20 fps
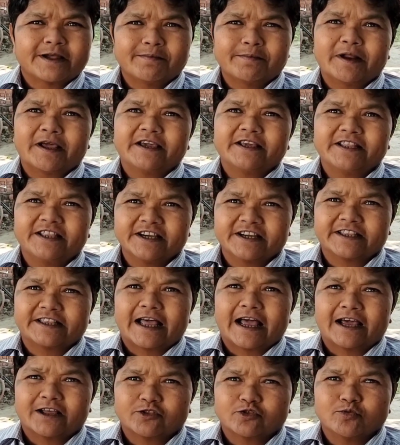सब नहीं
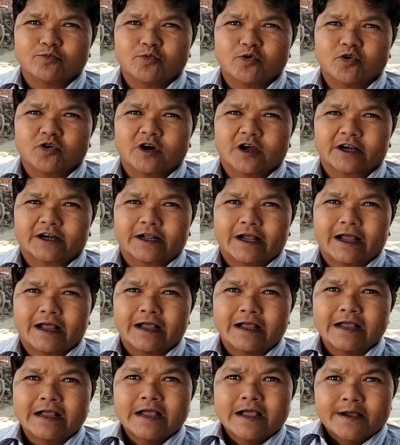दिखता है तुम लोगन का
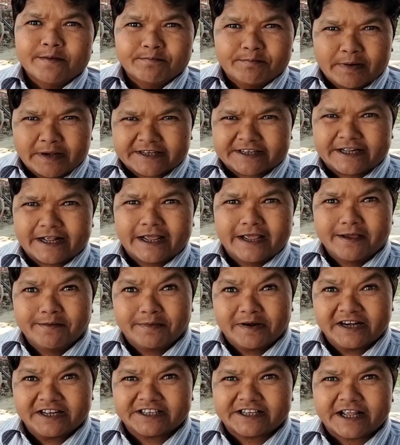बस यही
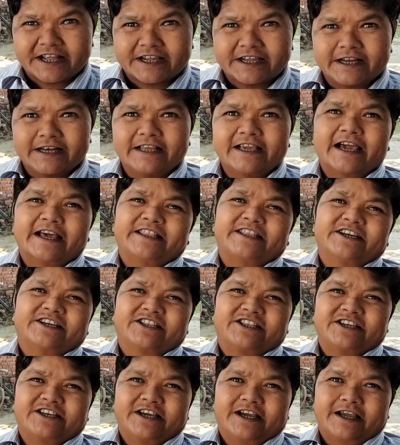हमारी साइकिलिया
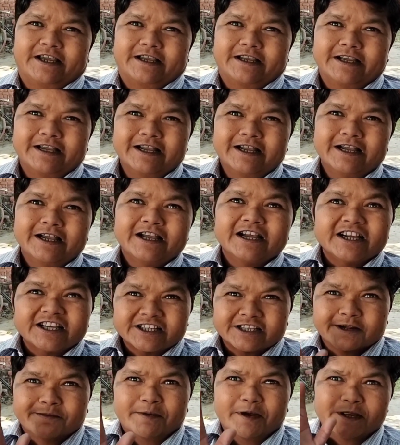दिखती है
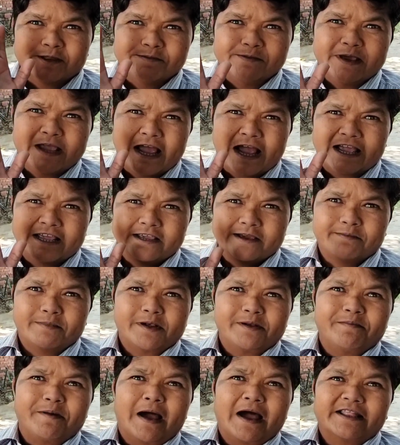समझ में आई
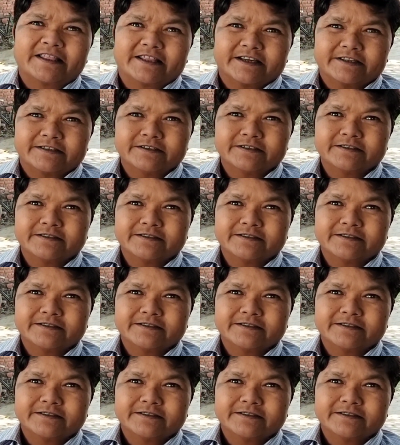हमारी बात